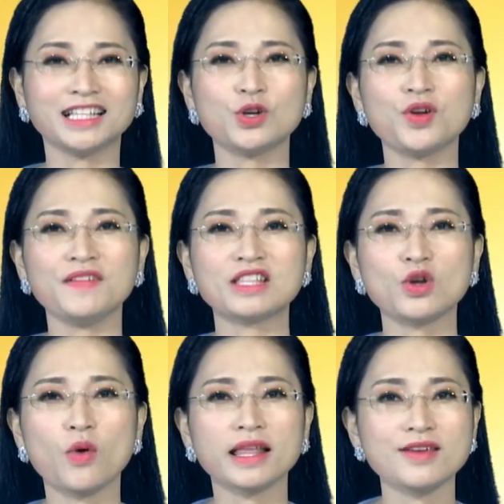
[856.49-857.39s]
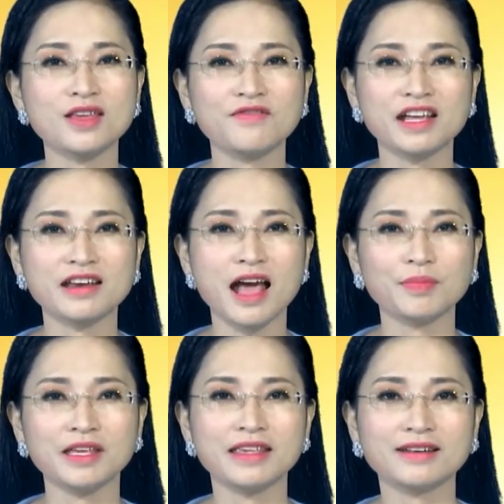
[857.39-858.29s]
Thưa quý vị, tối qua theo giờ Việt
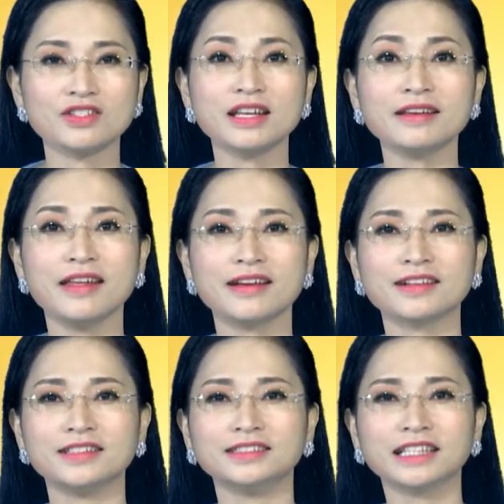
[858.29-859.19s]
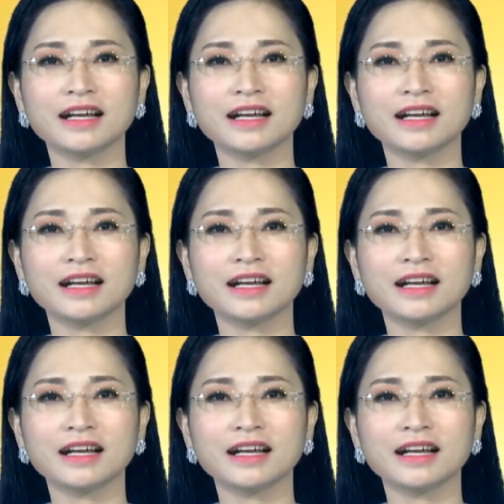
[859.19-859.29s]
Nam thì danh sách đề cử